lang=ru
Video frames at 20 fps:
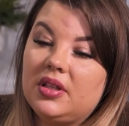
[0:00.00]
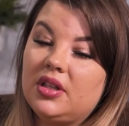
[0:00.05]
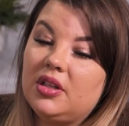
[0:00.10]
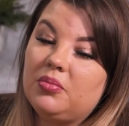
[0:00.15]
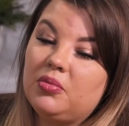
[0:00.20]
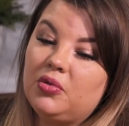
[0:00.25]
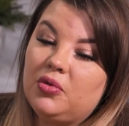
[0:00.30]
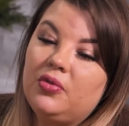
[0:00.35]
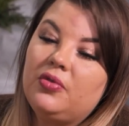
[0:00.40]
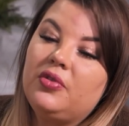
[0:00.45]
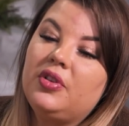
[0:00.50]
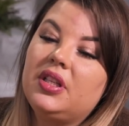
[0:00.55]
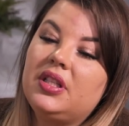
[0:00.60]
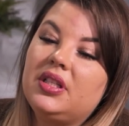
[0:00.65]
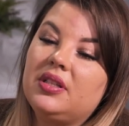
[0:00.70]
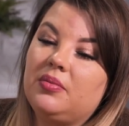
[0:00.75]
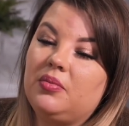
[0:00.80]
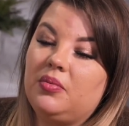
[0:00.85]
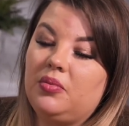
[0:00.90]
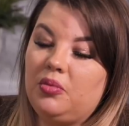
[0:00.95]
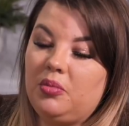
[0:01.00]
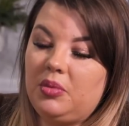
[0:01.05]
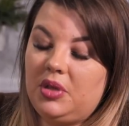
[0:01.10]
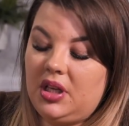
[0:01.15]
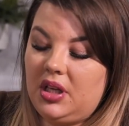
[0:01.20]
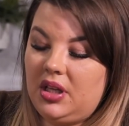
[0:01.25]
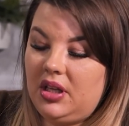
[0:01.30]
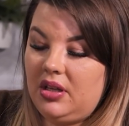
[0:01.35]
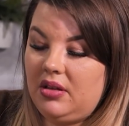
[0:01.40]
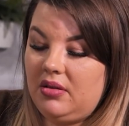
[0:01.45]
это мы увидим. У
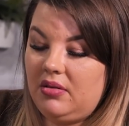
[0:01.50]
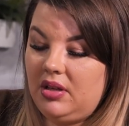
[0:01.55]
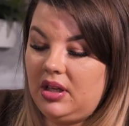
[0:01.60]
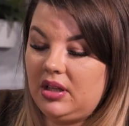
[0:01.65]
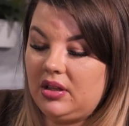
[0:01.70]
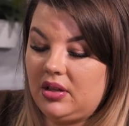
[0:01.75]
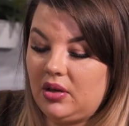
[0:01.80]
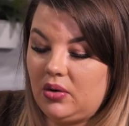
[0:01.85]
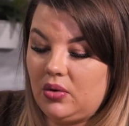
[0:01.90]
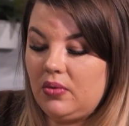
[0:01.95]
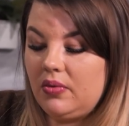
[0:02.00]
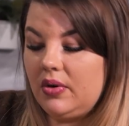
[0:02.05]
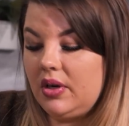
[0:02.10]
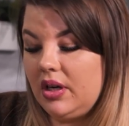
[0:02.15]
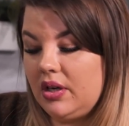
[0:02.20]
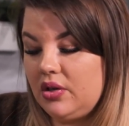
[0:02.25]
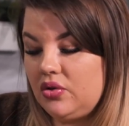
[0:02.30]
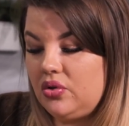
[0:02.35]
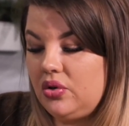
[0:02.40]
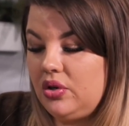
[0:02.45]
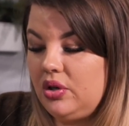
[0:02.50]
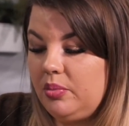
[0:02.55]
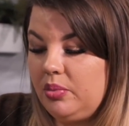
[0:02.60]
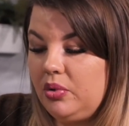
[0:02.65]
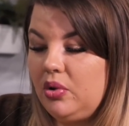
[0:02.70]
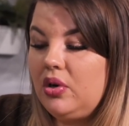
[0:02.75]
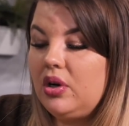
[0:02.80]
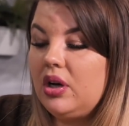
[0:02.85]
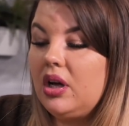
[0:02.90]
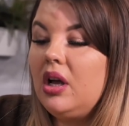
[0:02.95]
меня нет такого хорошо или
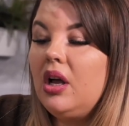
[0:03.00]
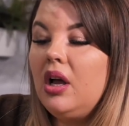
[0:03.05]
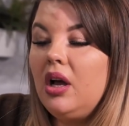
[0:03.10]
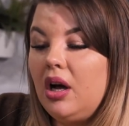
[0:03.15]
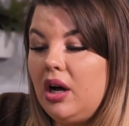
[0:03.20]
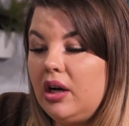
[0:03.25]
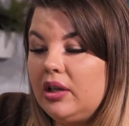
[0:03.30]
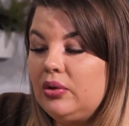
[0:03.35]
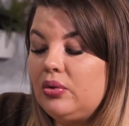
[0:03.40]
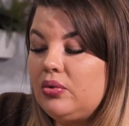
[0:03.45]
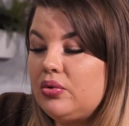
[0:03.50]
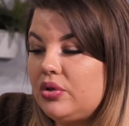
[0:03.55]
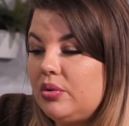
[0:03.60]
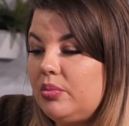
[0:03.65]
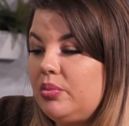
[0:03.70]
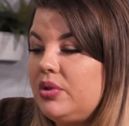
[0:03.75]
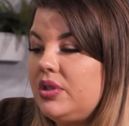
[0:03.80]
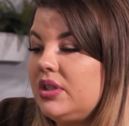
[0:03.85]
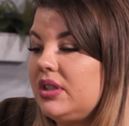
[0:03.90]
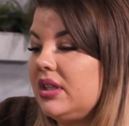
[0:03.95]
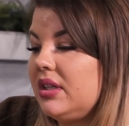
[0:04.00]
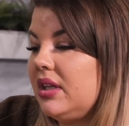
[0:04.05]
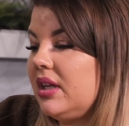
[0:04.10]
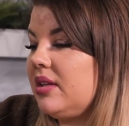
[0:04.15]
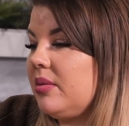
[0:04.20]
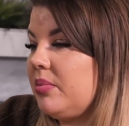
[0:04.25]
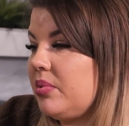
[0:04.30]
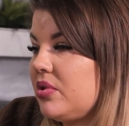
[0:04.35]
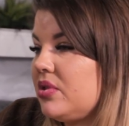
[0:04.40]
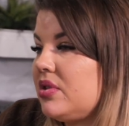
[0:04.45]
плохо. Оно уже будет, и
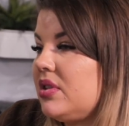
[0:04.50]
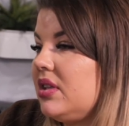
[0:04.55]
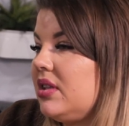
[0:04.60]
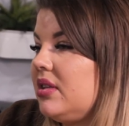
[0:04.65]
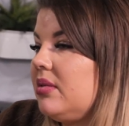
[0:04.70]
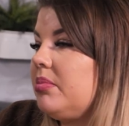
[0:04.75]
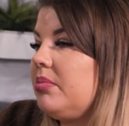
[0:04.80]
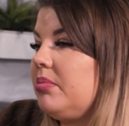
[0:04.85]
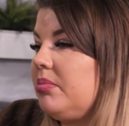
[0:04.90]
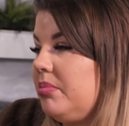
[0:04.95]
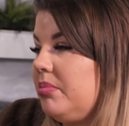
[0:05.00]
надо просто это